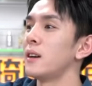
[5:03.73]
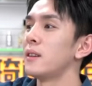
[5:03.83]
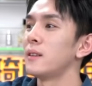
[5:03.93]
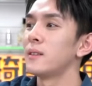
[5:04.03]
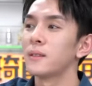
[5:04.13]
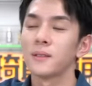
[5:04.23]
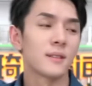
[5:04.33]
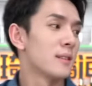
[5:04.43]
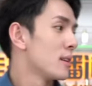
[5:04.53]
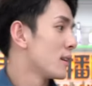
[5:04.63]
的。不是啊，
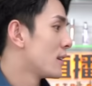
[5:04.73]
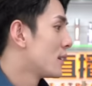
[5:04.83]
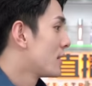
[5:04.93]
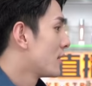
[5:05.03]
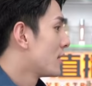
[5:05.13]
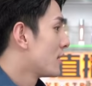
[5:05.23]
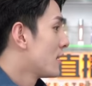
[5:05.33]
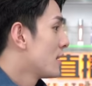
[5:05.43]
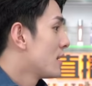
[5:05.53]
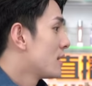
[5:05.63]
我好像是
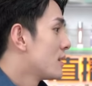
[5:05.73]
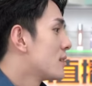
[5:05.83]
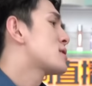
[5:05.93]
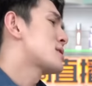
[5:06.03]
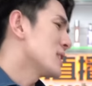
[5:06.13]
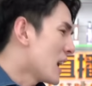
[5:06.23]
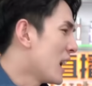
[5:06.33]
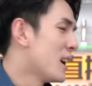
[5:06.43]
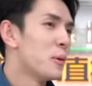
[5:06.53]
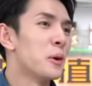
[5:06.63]
编织的。是啊，
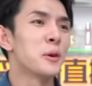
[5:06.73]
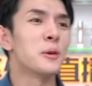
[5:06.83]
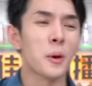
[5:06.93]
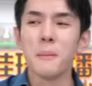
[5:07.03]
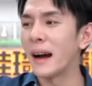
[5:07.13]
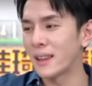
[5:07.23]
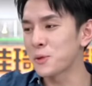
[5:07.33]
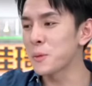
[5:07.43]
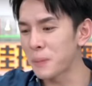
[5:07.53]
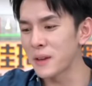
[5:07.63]
我用我买
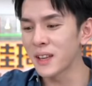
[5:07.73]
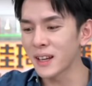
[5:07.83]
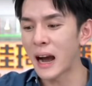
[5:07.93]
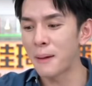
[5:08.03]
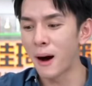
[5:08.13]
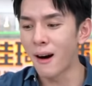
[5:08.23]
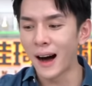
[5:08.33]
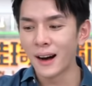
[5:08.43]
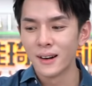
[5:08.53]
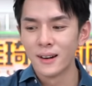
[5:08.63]
的就是 BV 的卡包
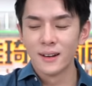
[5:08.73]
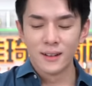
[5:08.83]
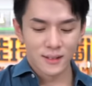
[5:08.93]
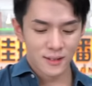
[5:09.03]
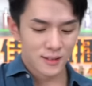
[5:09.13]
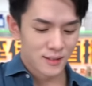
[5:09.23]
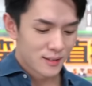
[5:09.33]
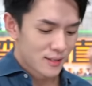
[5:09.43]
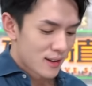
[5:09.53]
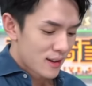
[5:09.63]
啊。奔跑起
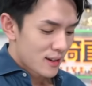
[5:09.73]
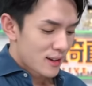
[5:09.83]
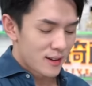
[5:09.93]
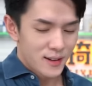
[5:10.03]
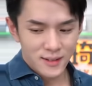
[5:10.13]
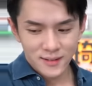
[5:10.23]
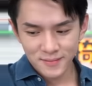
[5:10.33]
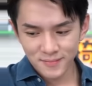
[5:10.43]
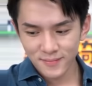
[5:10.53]
来。哎。